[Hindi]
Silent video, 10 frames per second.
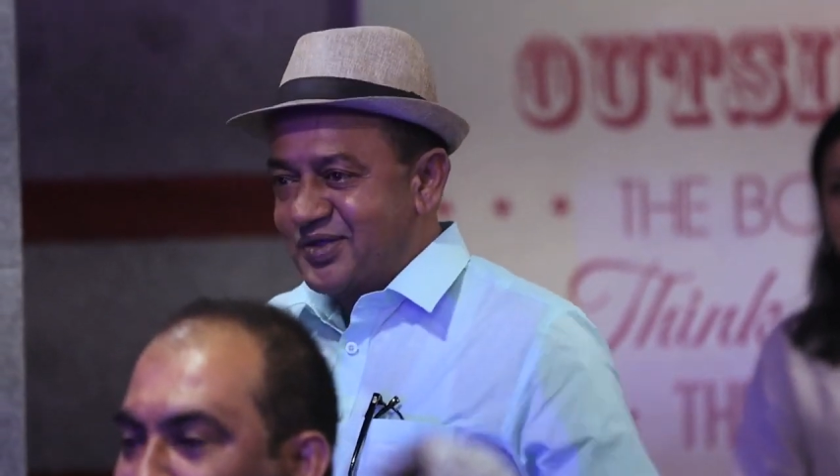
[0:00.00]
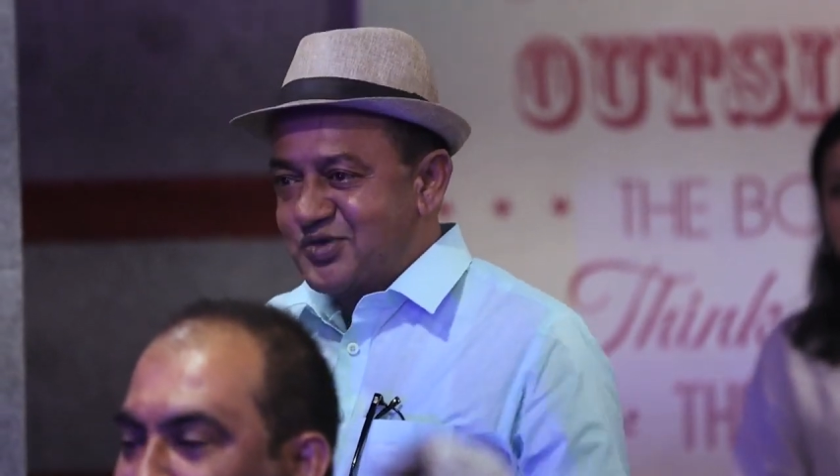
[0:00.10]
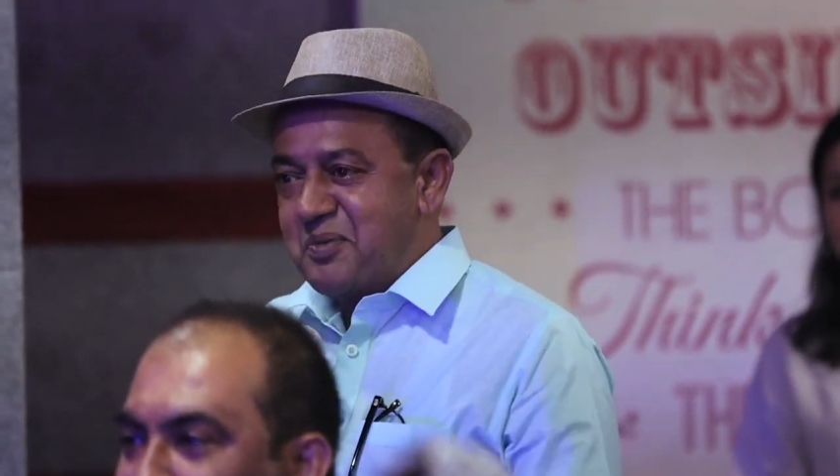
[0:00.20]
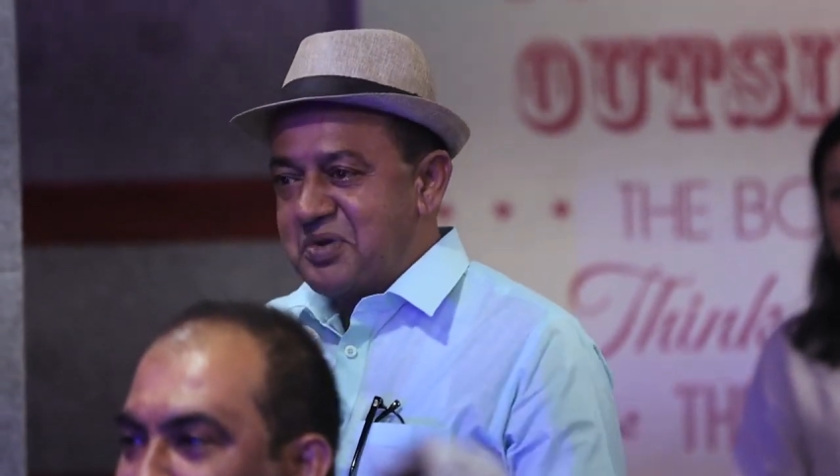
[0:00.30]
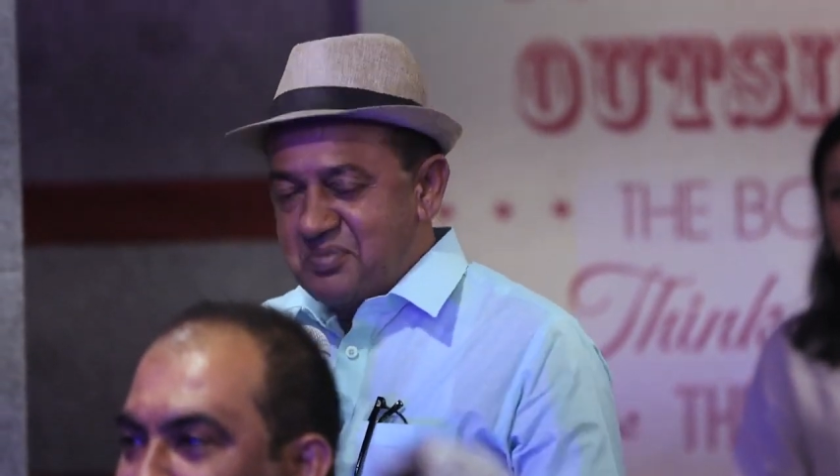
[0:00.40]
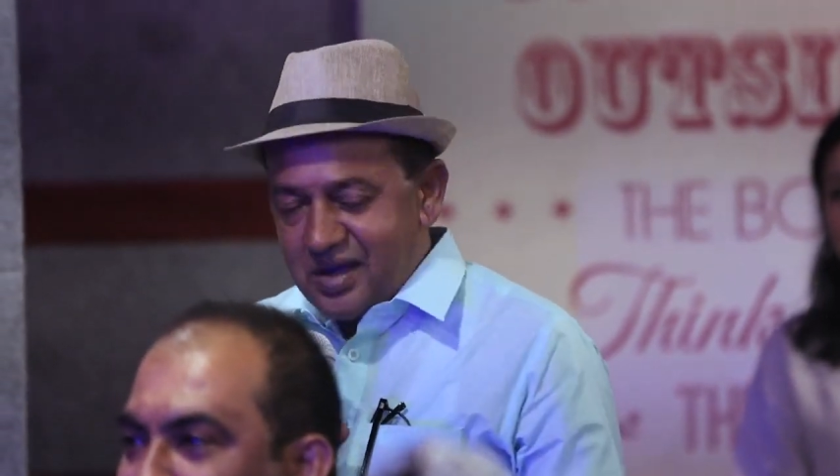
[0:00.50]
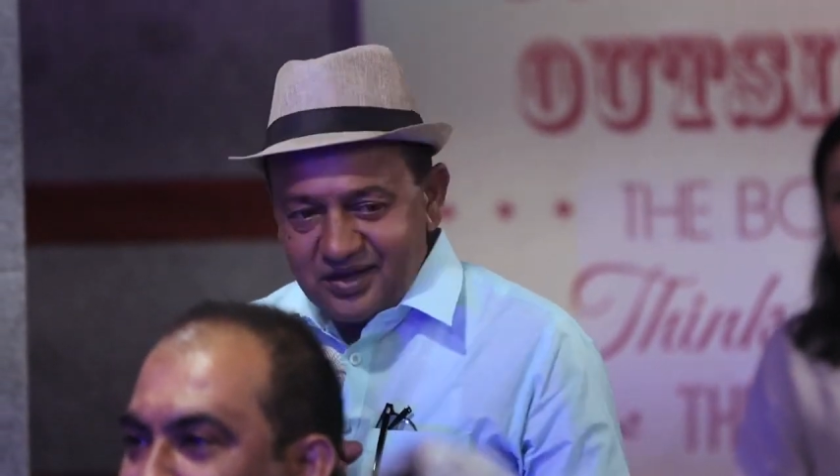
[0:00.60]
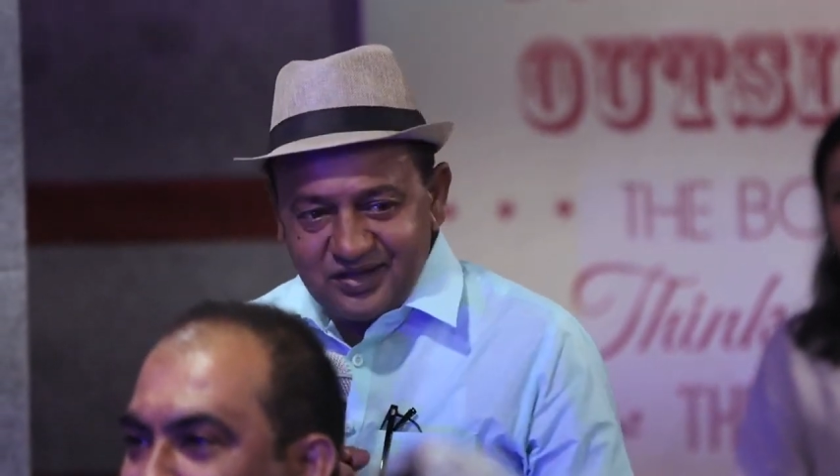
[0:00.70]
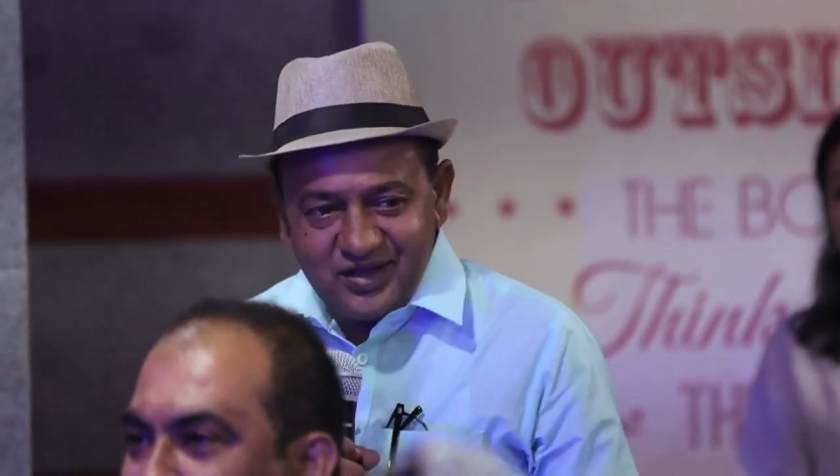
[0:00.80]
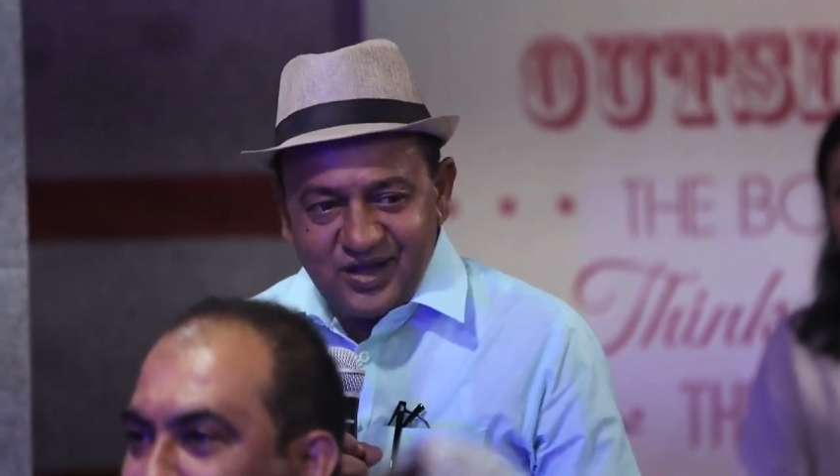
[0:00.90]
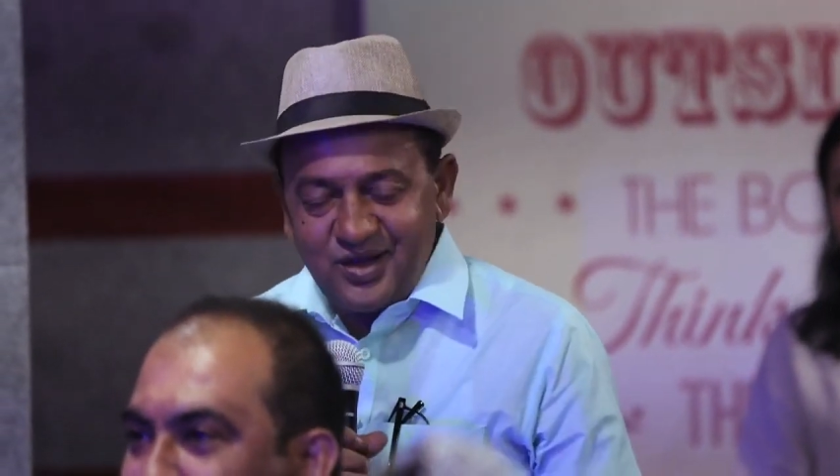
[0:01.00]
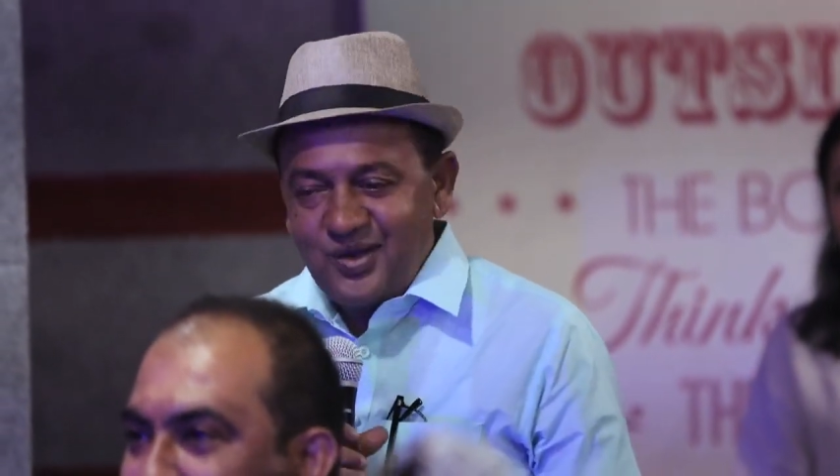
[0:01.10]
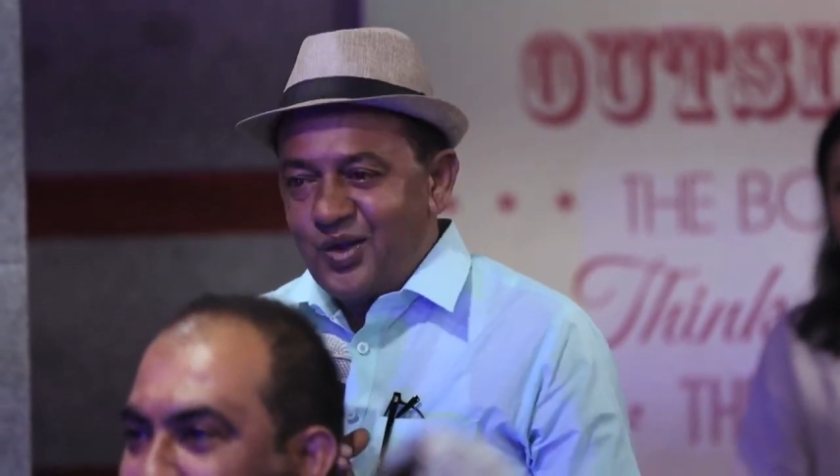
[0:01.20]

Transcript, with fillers: जो आपने माइक दिया